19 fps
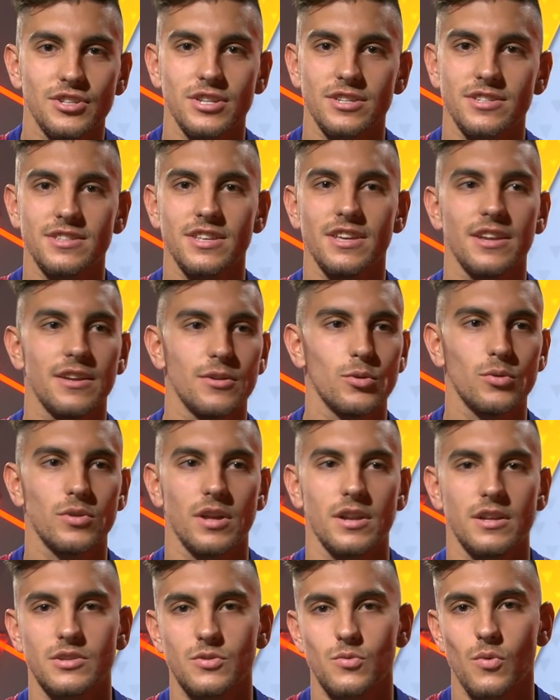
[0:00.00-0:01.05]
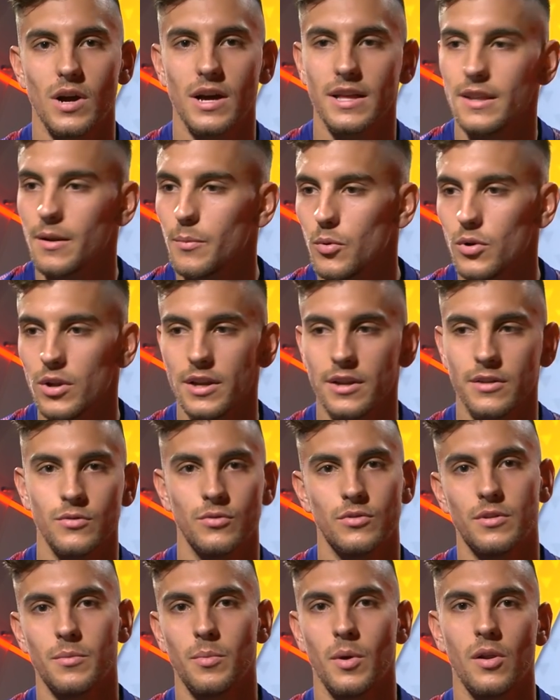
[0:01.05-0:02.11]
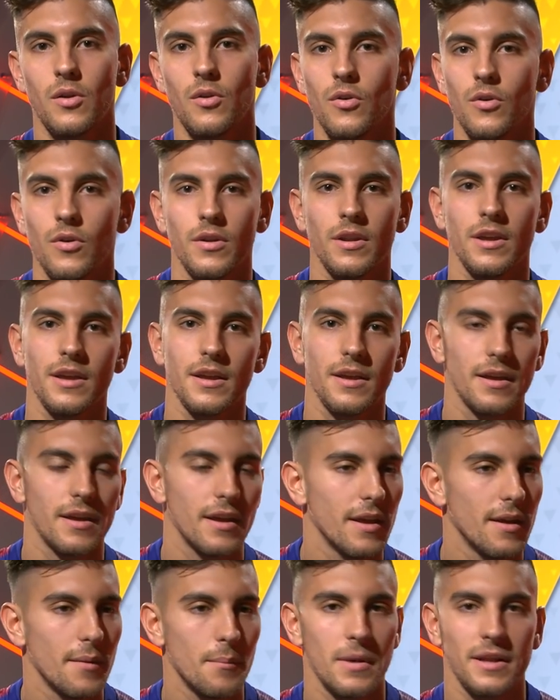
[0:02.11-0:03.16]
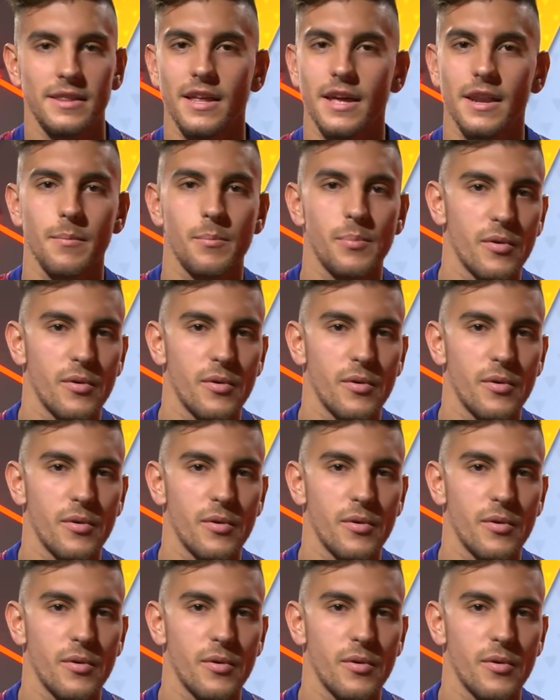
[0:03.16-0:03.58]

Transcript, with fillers: gestire tutta la squadra, pulire tutti i palloni, mandare in